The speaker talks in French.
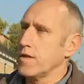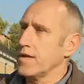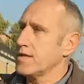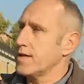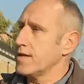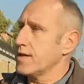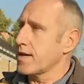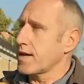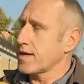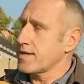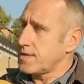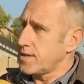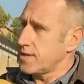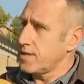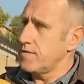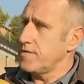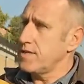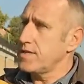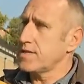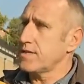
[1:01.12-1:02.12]
On a des
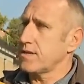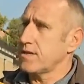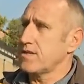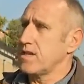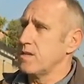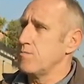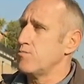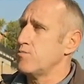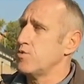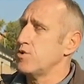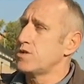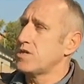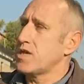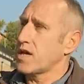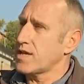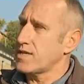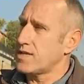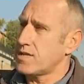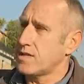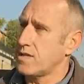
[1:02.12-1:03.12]
récidivistes, des
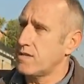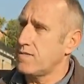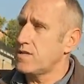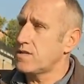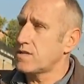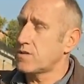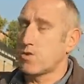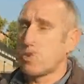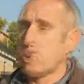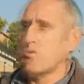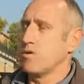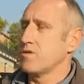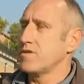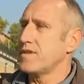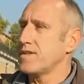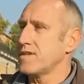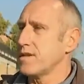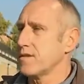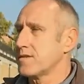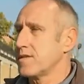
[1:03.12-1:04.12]
multirécidivistes qui ont
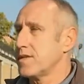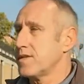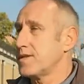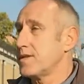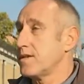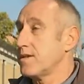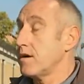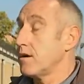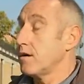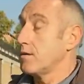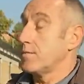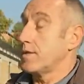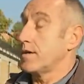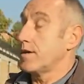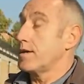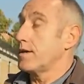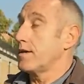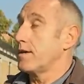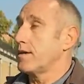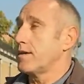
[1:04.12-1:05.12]
des antécédents,
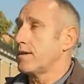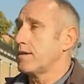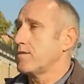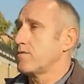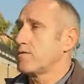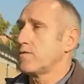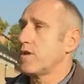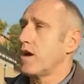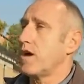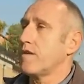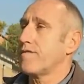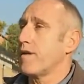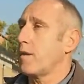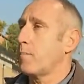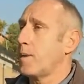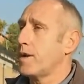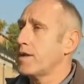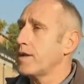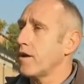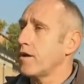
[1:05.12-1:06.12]
mais je veux dire, à faire
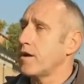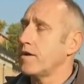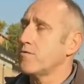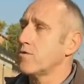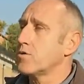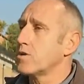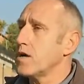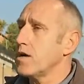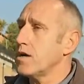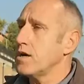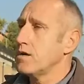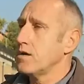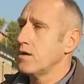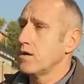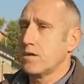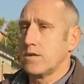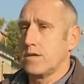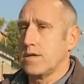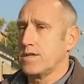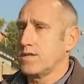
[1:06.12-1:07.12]
pâlir un avocat,
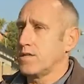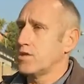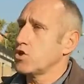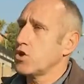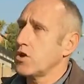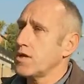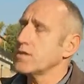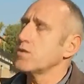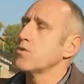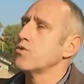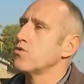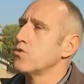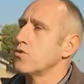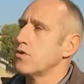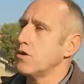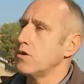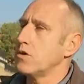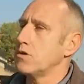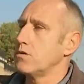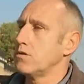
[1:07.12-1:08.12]
et ces gens-là sont
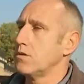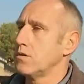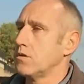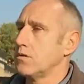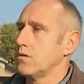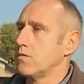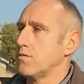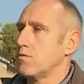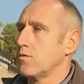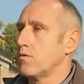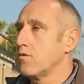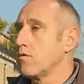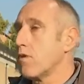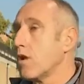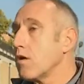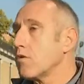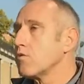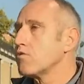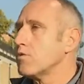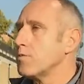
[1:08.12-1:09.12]
dehors. Donc
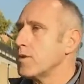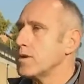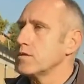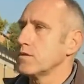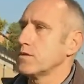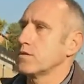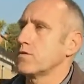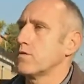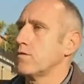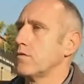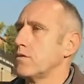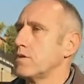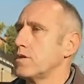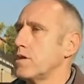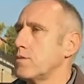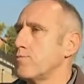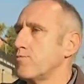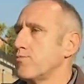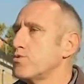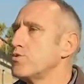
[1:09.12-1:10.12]
voilà, on demande qu'il
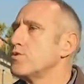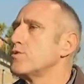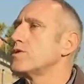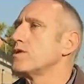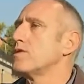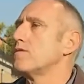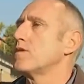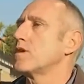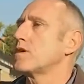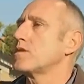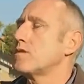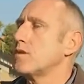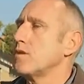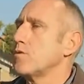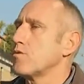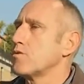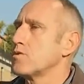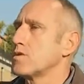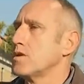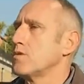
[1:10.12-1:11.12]
y ait plus de sévérité
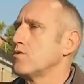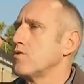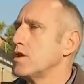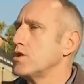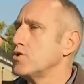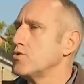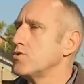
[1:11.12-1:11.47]
au sein de la